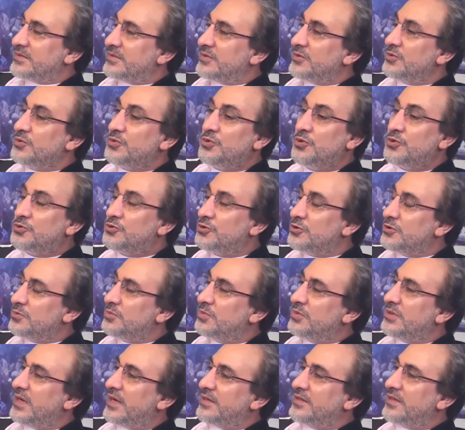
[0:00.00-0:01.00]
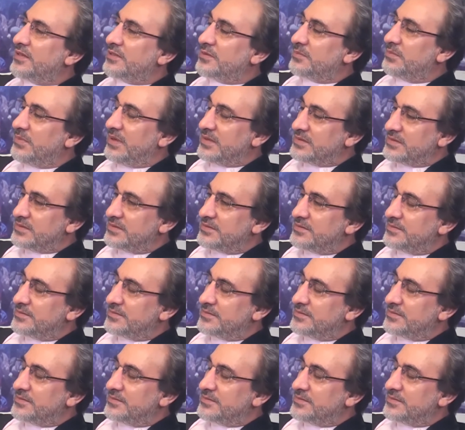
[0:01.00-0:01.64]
Gücün buna yetmez.